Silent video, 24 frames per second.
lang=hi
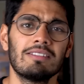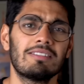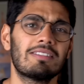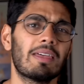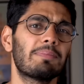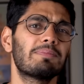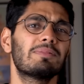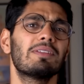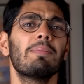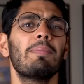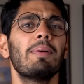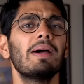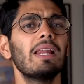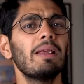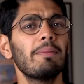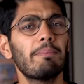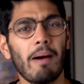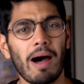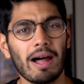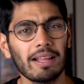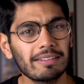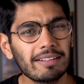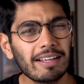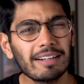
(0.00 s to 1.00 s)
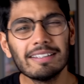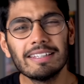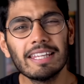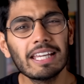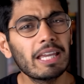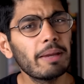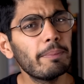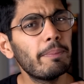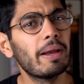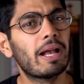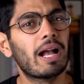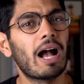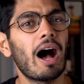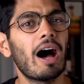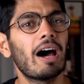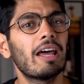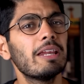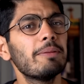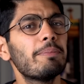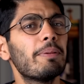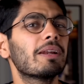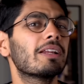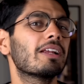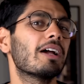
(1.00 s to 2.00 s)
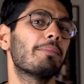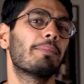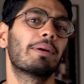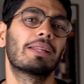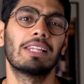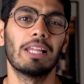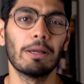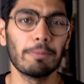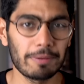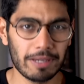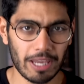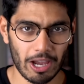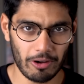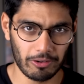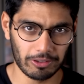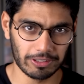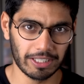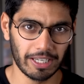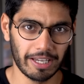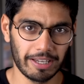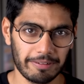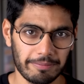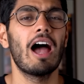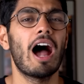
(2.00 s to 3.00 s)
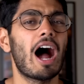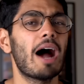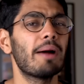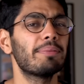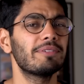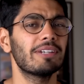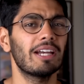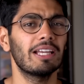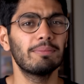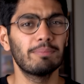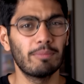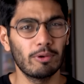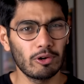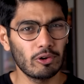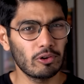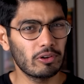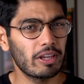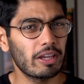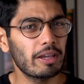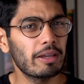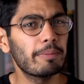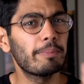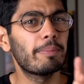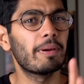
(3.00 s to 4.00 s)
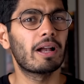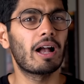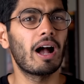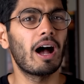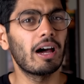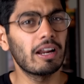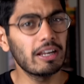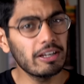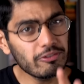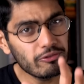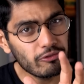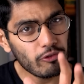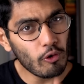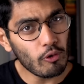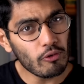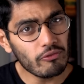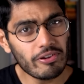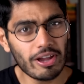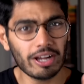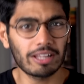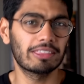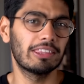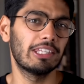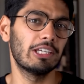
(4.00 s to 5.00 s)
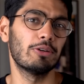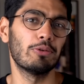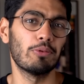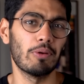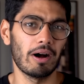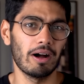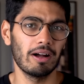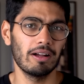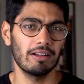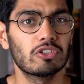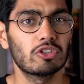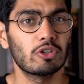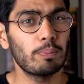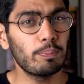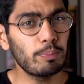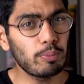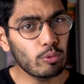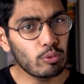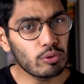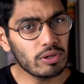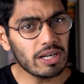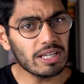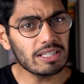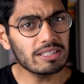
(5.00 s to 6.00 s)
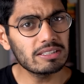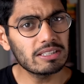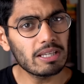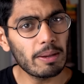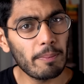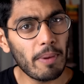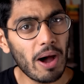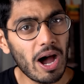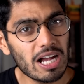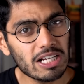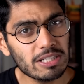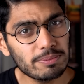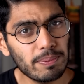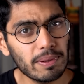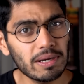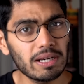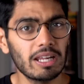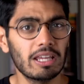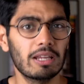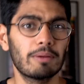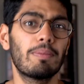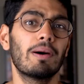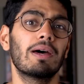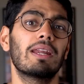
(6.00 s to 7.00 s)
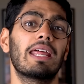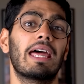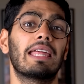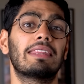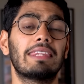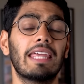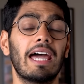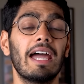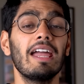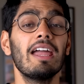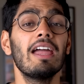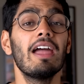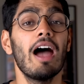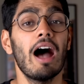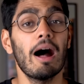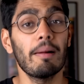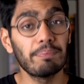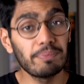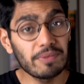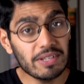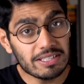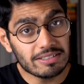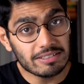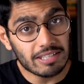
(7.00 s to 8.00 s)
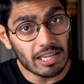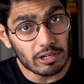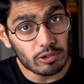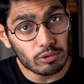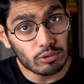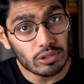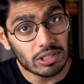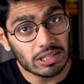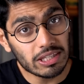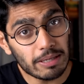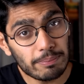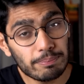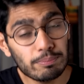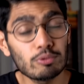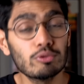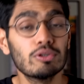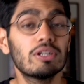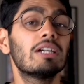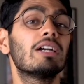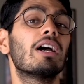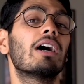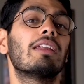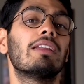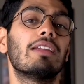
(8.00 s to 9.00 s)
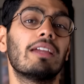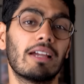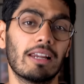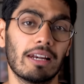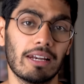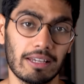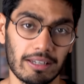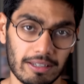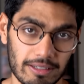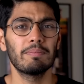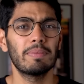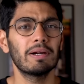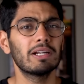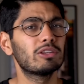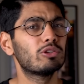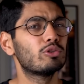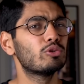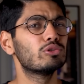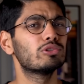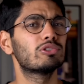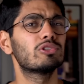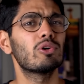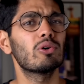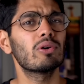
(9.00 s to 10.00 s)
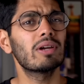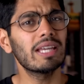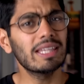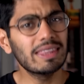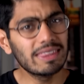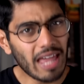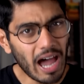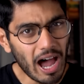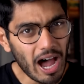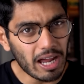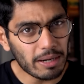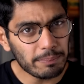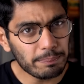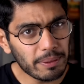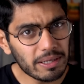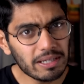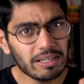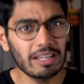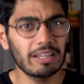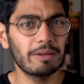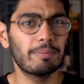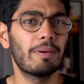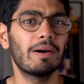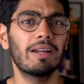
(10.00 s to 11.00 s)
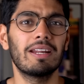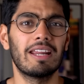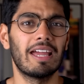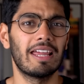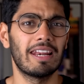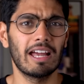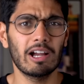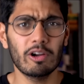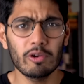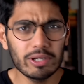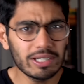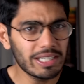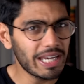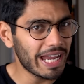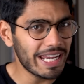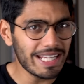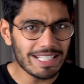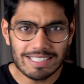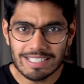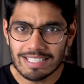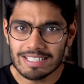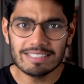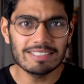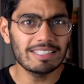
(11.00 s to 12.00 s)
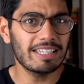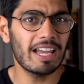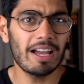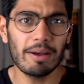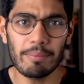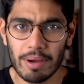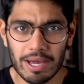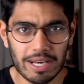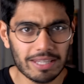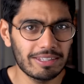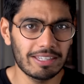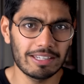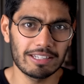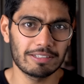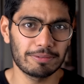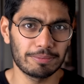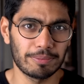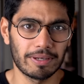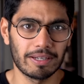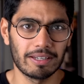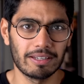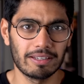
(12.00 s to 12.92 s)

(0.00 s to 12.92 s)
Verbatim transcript: सबसे पहले बात करते हैं कि भिखारीपन का मतलब क्या होता है आप शायद बोलोगे कि भिखारी वो व्यक्ति हुआ जो पूरे समाज पर निर्भर रहता है अपनी जरूरतें पूरी करने के लिए पर दूसरों के दान पर निर्भर रहना कोई नई चीज नहीं है हमारे देश में